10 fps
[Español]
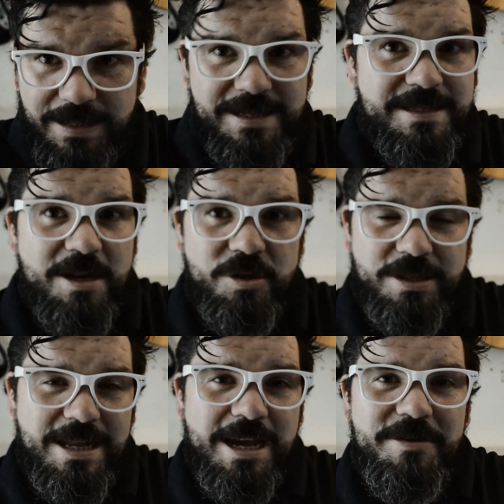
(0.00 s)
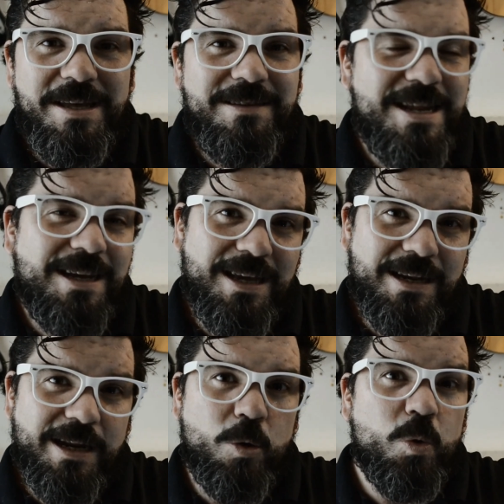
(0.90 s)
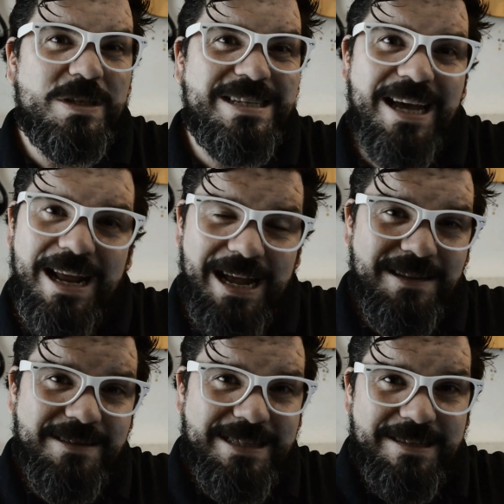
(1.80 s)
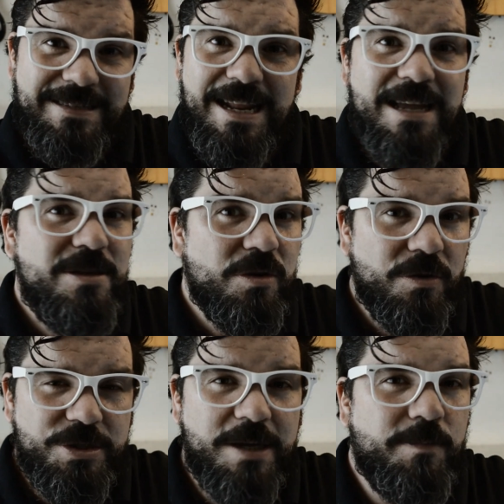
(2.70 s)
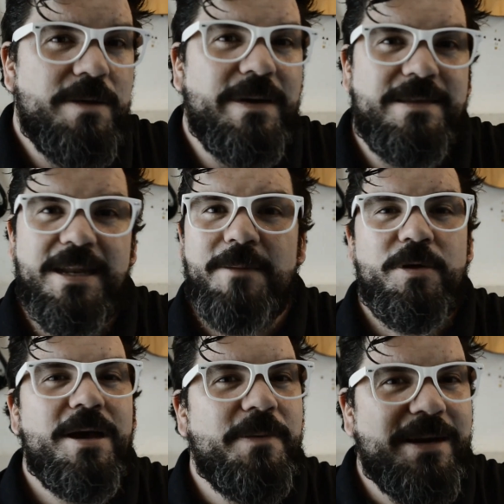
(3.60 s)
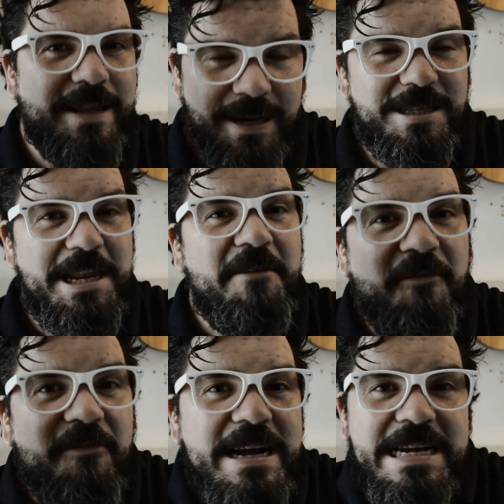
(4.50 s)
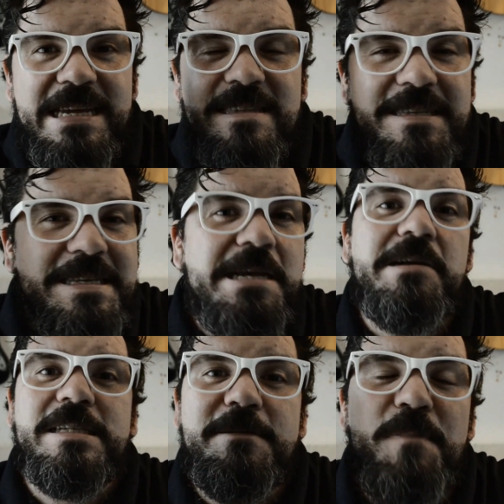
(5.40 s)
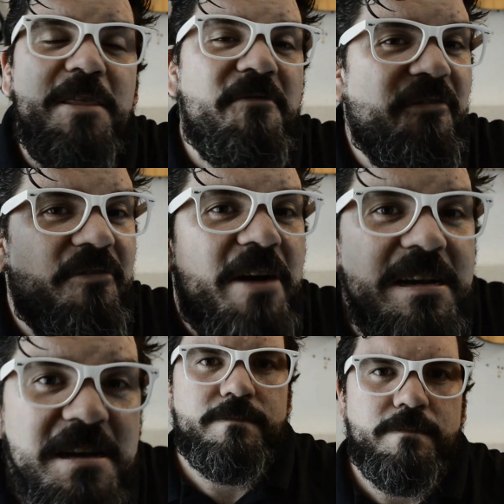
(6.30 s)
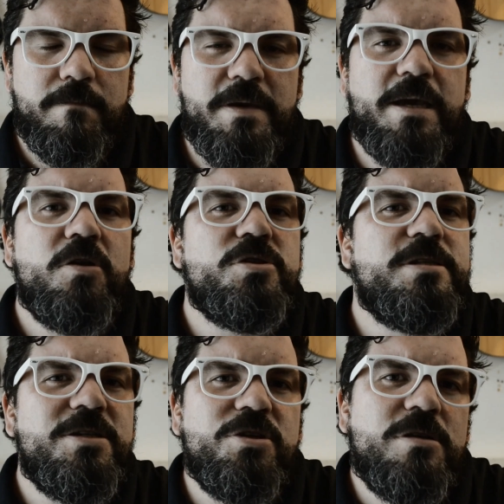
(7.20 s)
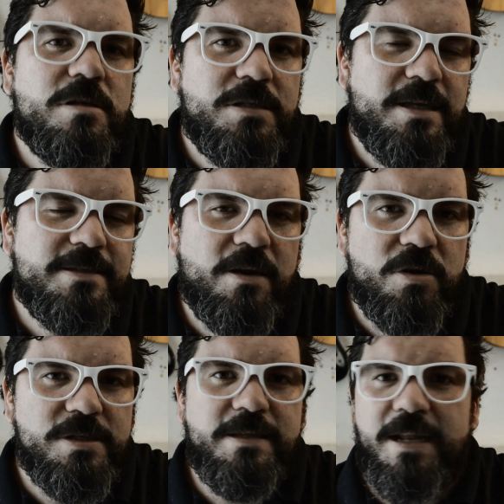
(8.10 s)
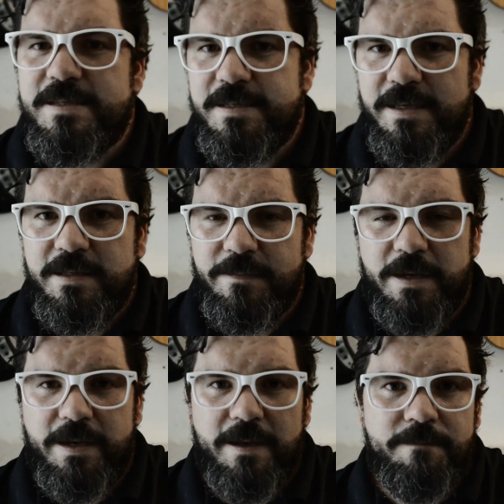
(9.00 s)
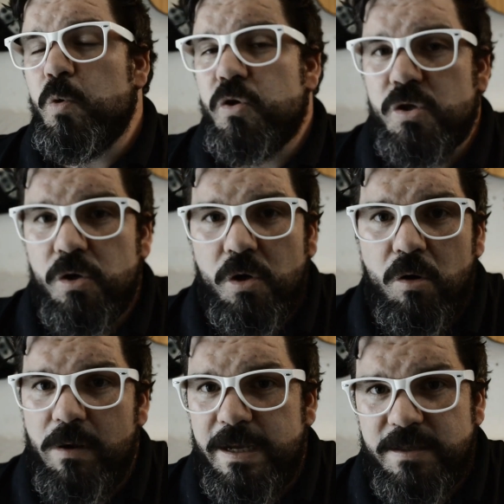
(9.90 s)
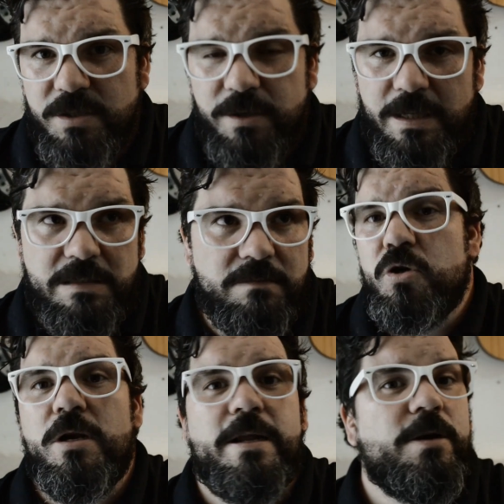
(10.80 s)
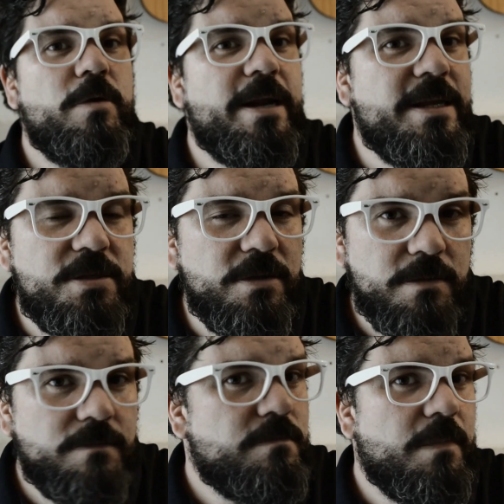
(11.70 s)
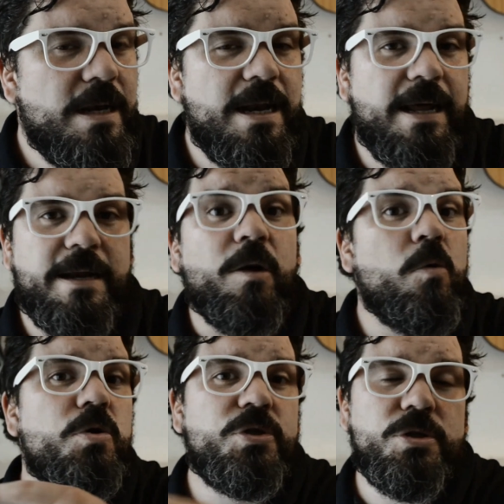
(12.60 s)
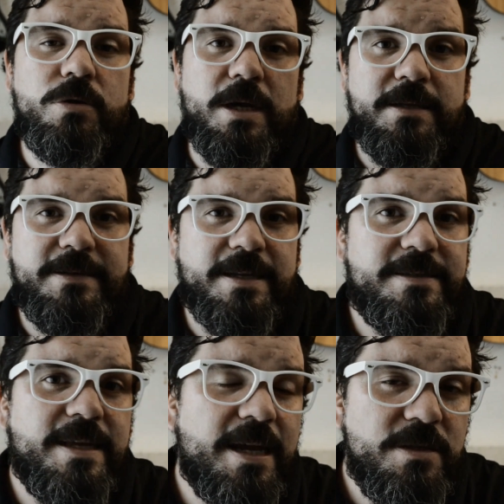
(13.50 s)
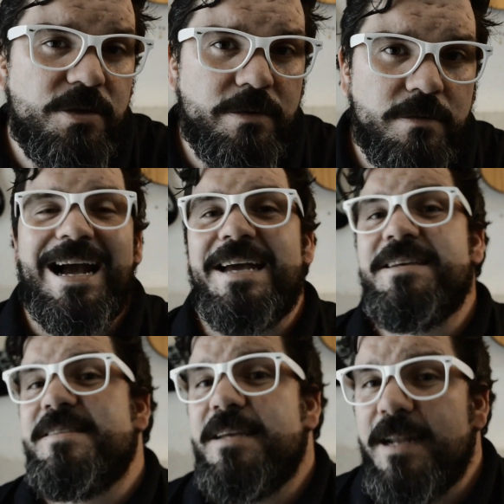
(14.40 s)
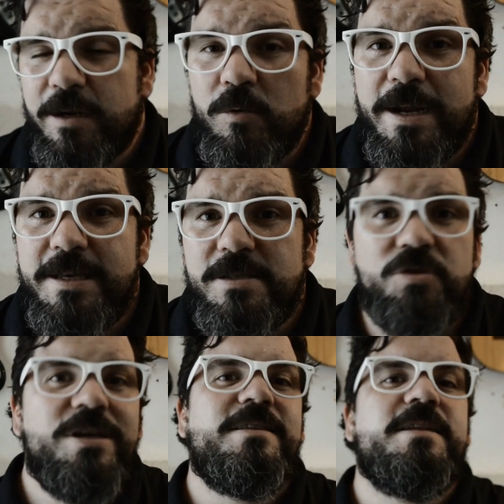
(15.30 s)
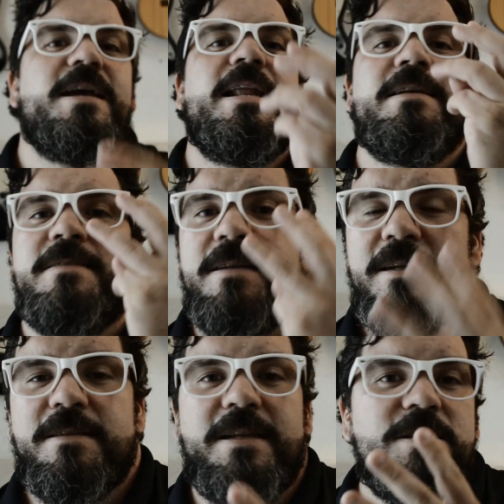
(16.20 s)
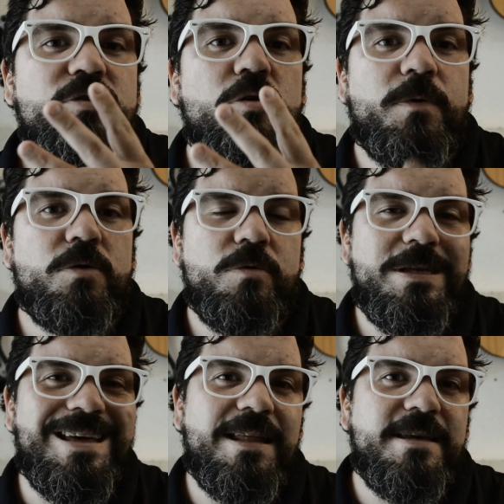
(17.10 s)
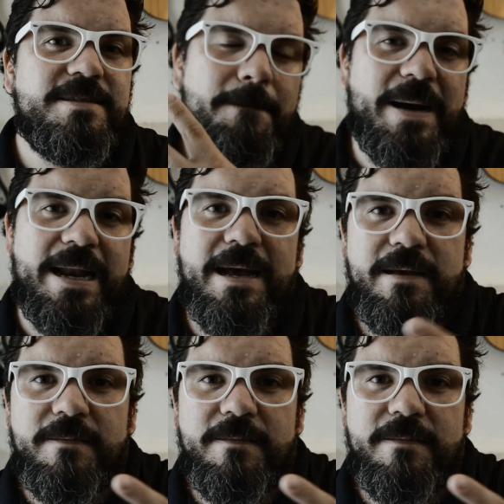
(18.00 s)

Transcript: y si ahí no salías bien tenías que recursar al tercer año. O sea, por una materia podías perder three fucking years, motherfucker. Bien, los hechos se desarrollan de la siguiente manera. Curso obligaciones, no la regularizo, la recurso al tercer año, ahí sí la regularizo y ahí tenía las tres oportunidades para